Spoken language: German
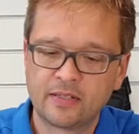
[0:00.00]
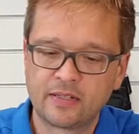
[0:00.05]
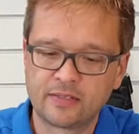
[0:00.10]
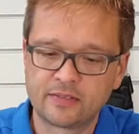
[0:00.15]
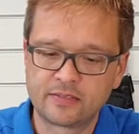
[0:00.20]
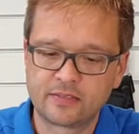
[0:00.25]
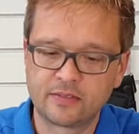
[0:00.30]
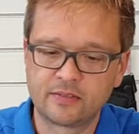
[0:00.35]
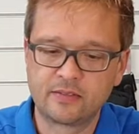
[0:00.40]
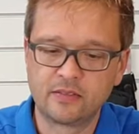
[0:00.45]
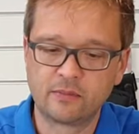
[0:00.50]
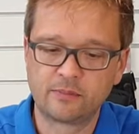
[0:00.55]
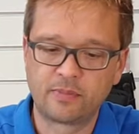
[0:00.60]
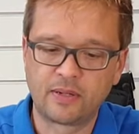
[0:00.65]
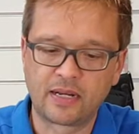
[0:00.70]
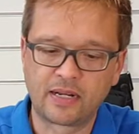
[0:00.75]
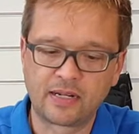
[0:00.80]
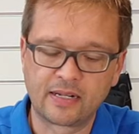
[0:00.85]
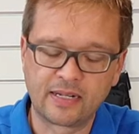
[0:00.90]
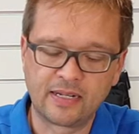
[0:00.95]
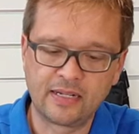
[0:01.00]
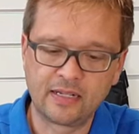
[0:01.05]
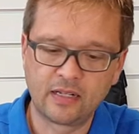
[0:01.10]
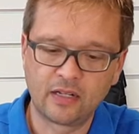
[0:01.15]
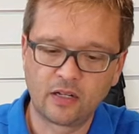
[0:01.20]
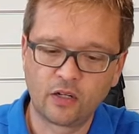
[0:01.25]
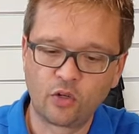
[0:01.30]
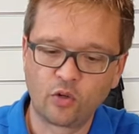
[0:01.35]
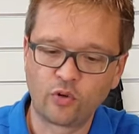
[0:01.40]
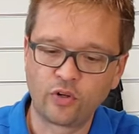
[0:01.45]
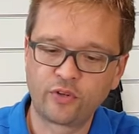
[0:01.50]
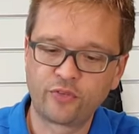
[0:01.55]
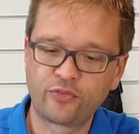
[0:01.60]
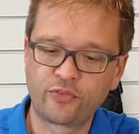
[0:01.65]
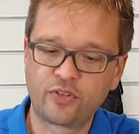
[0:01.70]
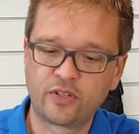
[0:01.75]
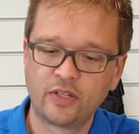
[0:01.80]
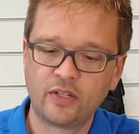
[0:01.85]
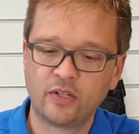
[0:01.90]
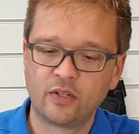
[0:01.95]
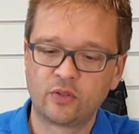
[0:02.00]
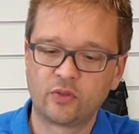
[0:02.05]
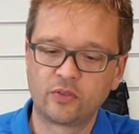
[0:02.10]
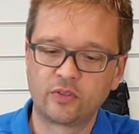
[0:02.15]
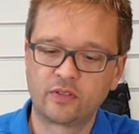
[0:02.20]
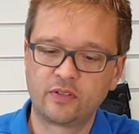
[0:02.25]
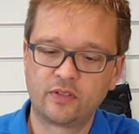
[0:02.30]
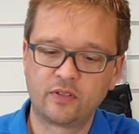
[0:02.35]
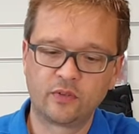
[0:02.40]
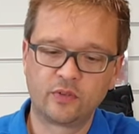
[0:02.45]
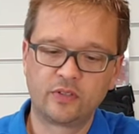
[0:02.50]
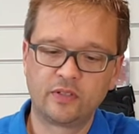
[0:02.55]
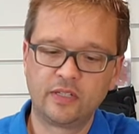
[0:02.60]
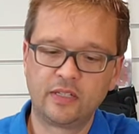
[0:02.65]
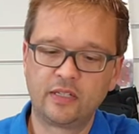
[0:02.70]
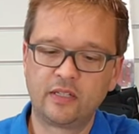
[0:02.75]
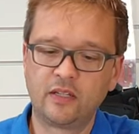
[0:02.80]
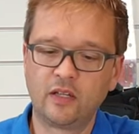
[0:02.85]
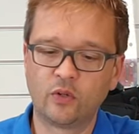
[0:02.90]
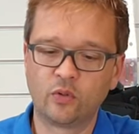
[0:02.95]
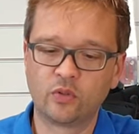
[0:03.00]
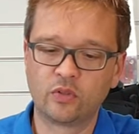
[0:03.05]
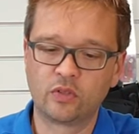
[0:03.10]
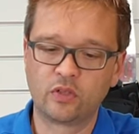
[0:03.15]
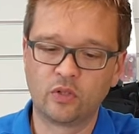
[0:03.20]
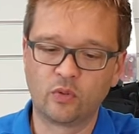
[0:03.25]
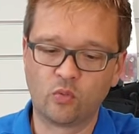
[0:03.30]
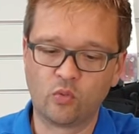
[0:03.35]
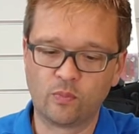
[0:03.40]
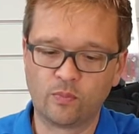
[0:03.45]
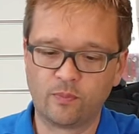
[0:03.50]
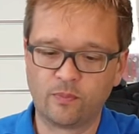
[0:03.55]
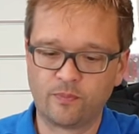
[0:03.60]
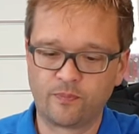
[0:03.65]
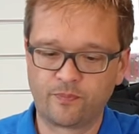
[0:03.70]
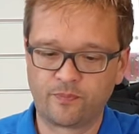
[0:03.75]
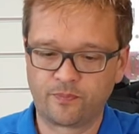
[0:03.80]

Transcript: dass das hier parallel läuft und, und nicht hier unten oben.